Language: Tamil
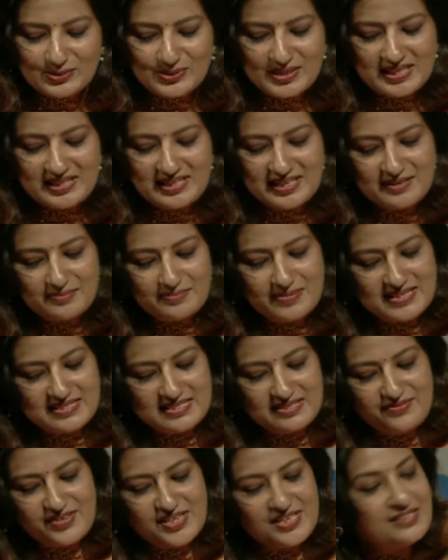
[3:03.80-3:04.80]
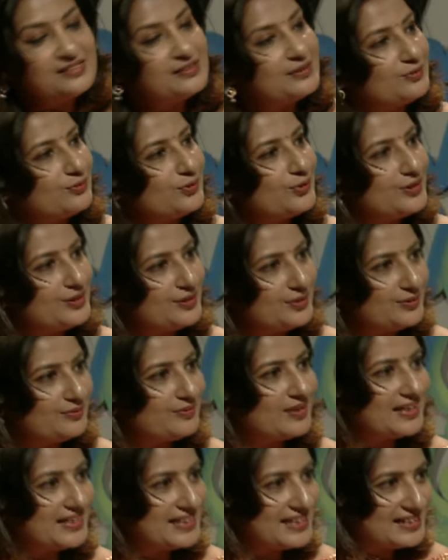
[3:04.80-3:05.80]
நீங்கள் சவுத் இந்தியன் பெஸ்ட் வின்னர்
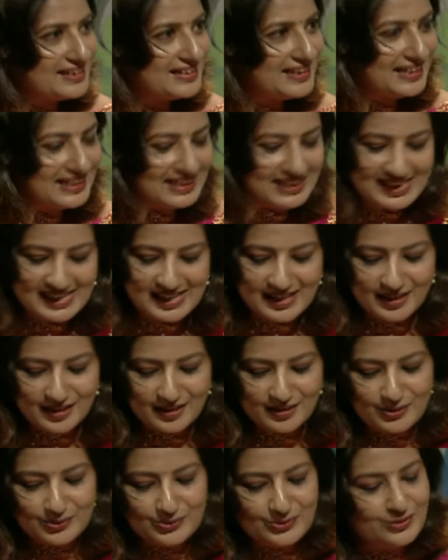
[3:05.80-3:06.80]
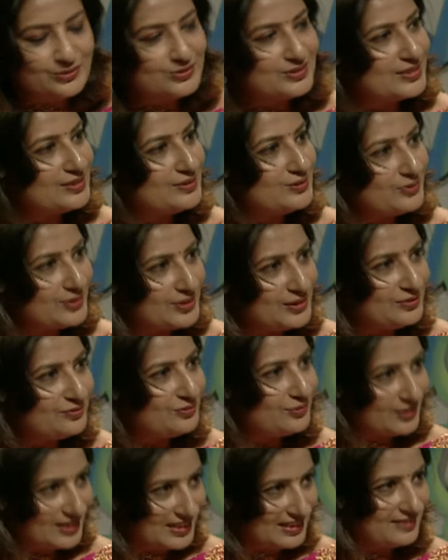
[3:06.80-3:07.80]
அவார்டு ஒன்று வாங்கியிருந்தீங்க இல்லையா டூ தௌசண்ட்
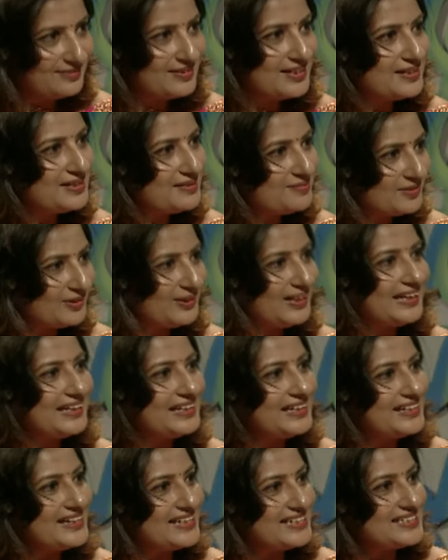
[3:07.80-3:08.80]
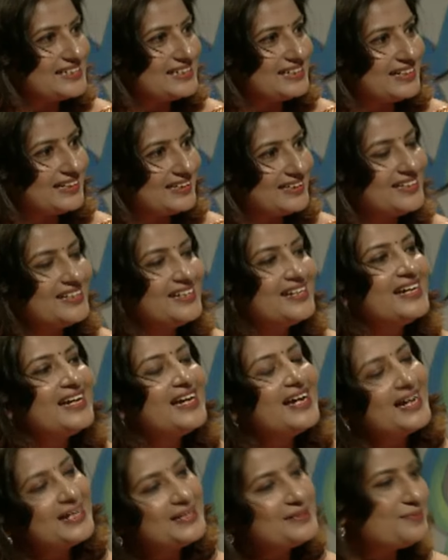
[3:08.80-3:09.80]
டுவெண்ட்டி ஃபோர் இந்த வருடம் உங்களுக்கு
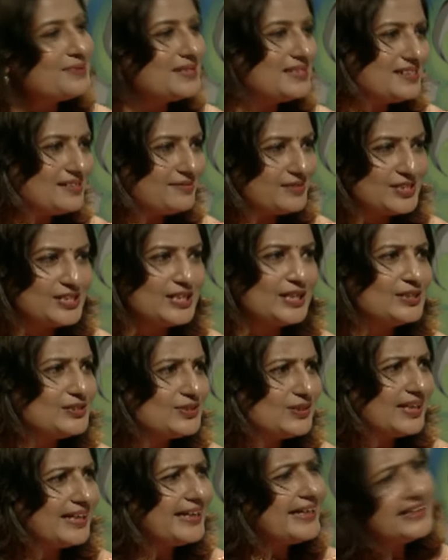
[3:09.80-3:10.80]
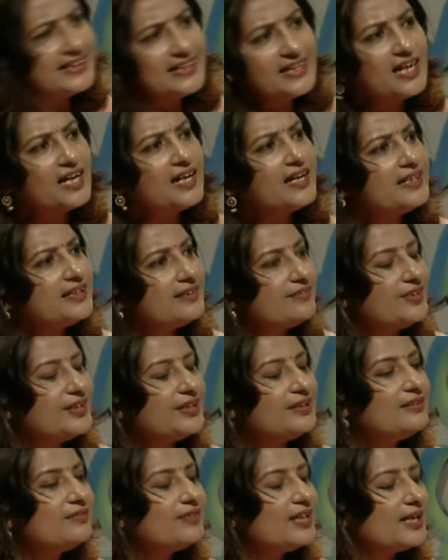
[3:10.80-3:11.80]
கிடைச்சிருந்தது அதை பற்றின விஷயங்கள் சொல்லுங்கள் எதுக்காக
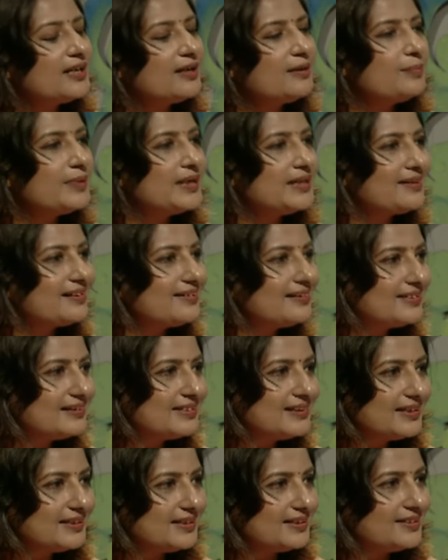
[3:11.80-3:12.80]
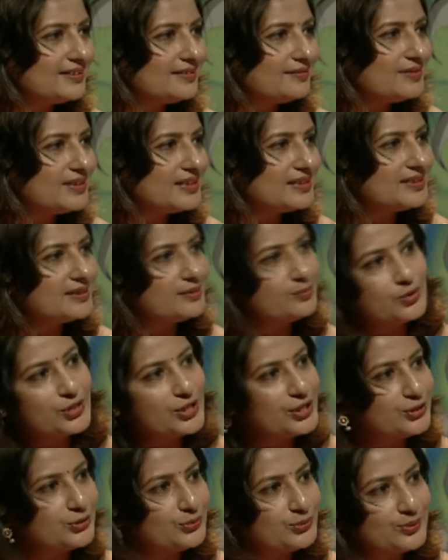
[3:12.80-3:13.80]
அந்த விருது வழங்கப்பட்டிருந்தது
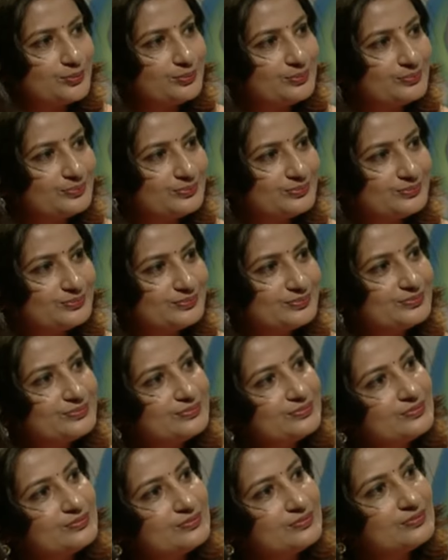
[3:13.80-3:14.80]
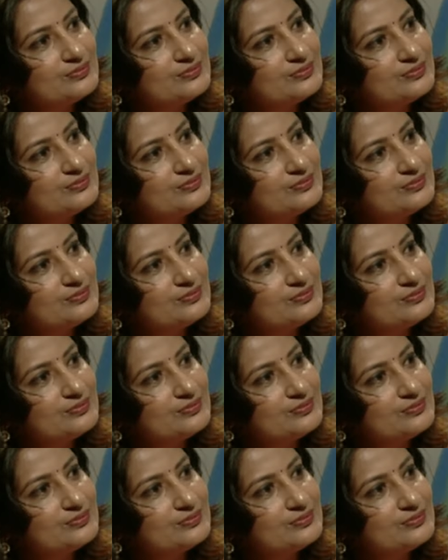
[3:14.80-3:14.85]
விருதின் முக்கியத்துவம் ஓகே